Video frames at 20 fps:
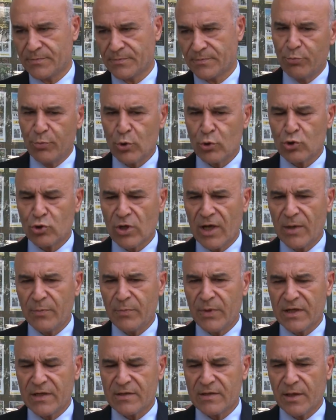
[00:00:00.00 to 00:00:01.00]
Mülk
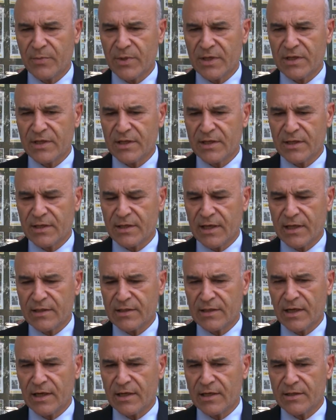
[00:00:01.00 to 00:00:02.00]
sahipleri tabii ki
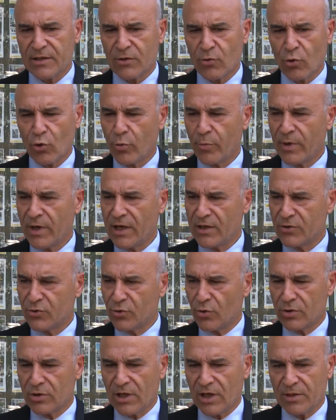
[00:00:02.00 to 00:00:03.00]
kendilerini korumaya
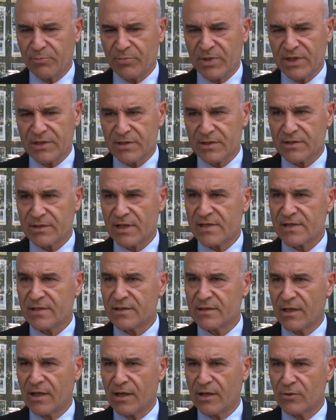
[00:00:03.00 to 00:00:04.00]
alıyorlar. Bir,
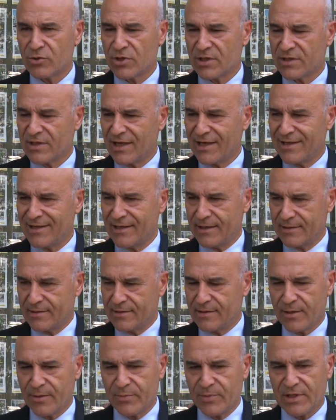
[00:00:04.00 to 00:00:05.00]
nasıl daha önce tahliye
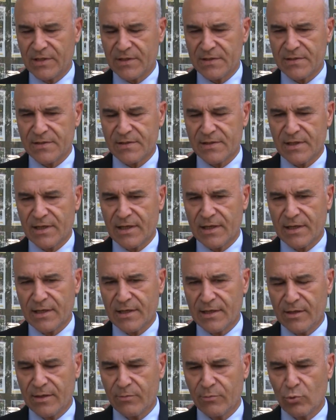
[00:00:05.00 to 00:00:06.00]
ettirebiliriz?
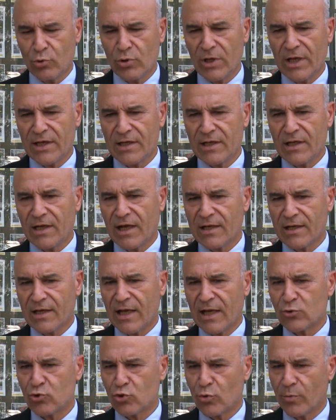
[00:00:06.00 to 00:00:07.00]
Ee, bununla ilgili hangi
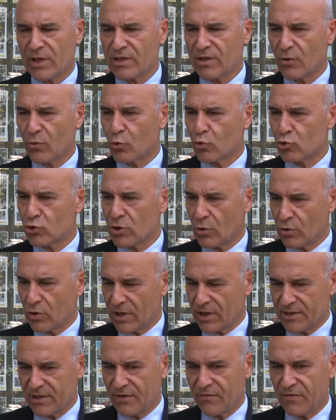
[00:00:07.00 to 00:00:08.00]
enstrümanlar hukuksal
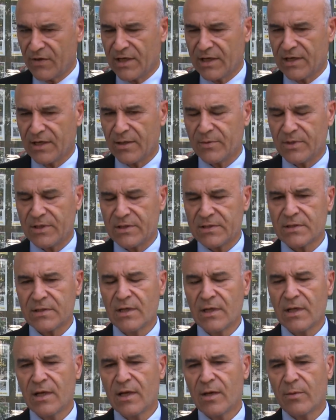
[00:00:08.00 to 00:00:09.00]
olarak devreye girebilir?
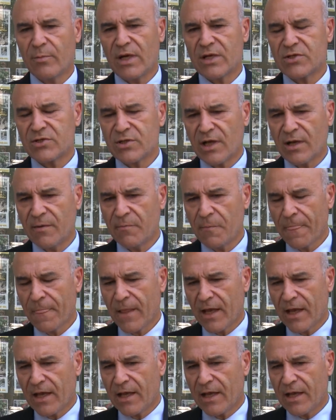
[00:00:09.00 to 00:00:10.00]
Başta
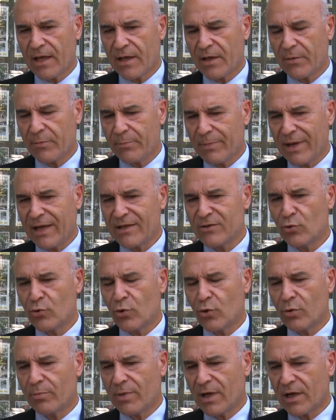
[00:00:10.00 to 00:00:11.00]
e, ben
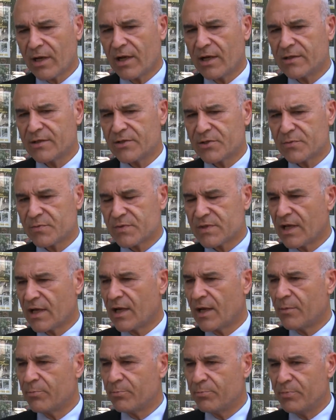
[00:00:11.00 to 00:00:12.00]
diyor bak kardeşim
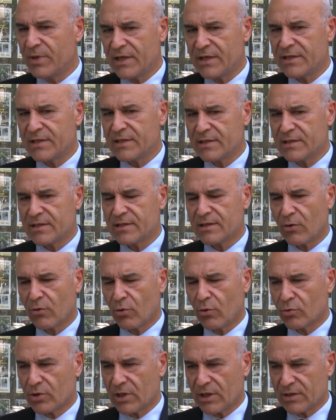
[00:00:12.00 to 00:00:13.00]
sana bir yıllığına
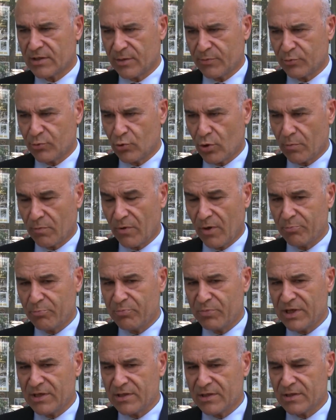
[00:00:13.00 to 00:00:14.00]
kontrat yapıyorum
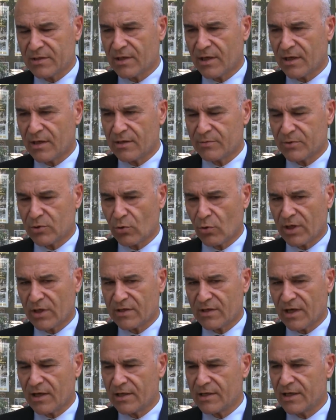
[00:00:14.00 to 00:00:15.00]
ama bir yıl sonra
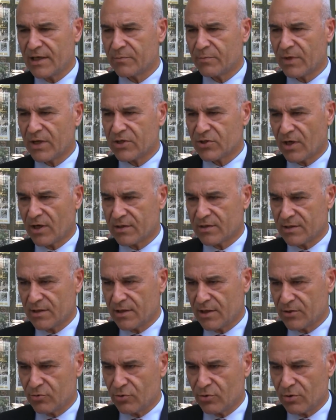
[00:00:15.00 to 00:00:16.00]
tahliye etmek
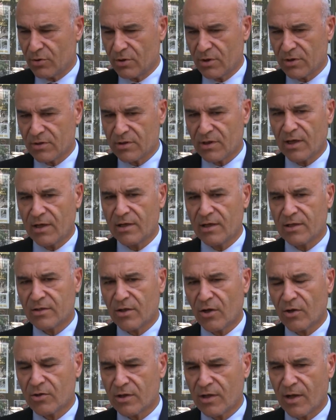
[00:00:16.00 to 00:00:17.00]
şartıyla diyor. Tahliye
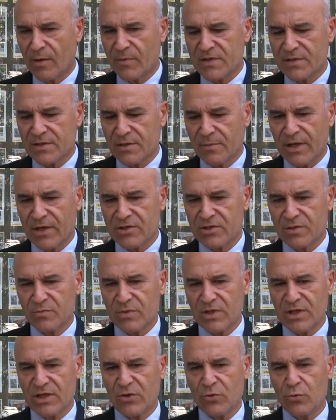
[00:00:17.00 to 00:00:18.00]
taahhütnamesini ben
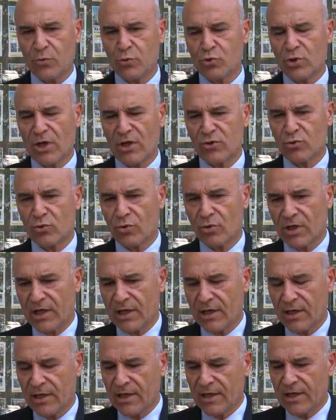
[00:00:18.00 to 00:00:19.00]
şimdi 2-3 ay
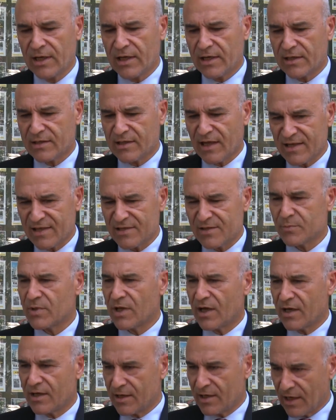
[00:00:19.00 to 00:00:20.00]
sonraya e, tanzim
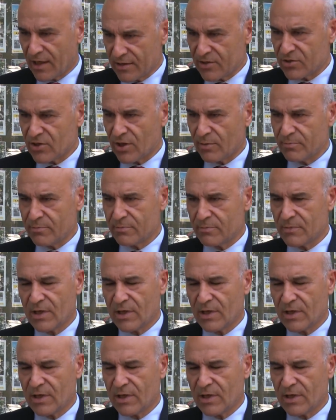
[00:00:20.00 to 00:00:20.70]
tarihini atacağım